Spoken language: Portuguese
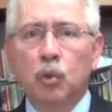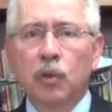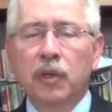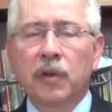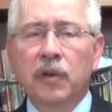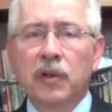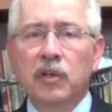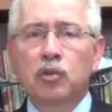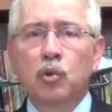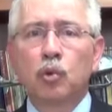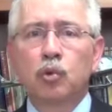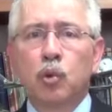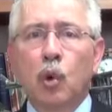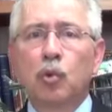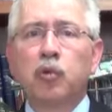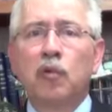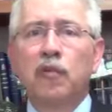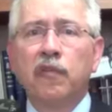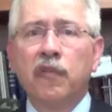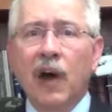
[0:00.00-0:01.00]
que
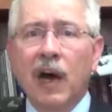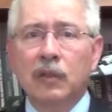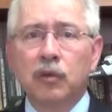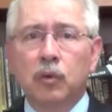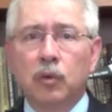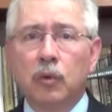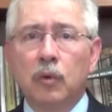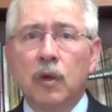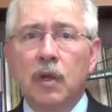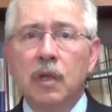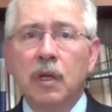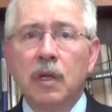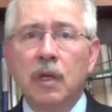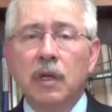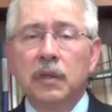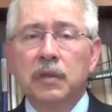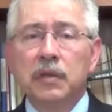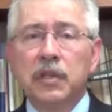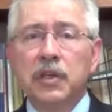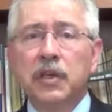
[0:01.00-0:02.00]
resultou do fato
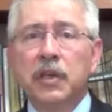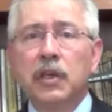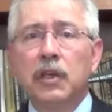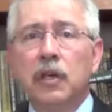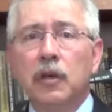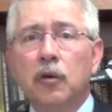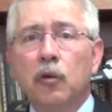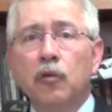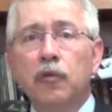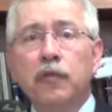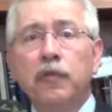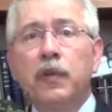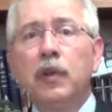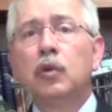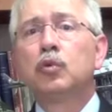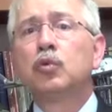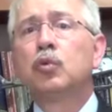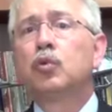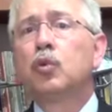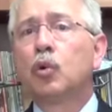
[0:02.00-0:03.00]
de que o
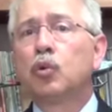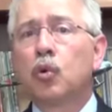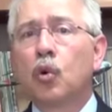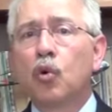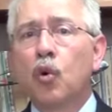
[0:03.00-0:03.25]
filho do Dr.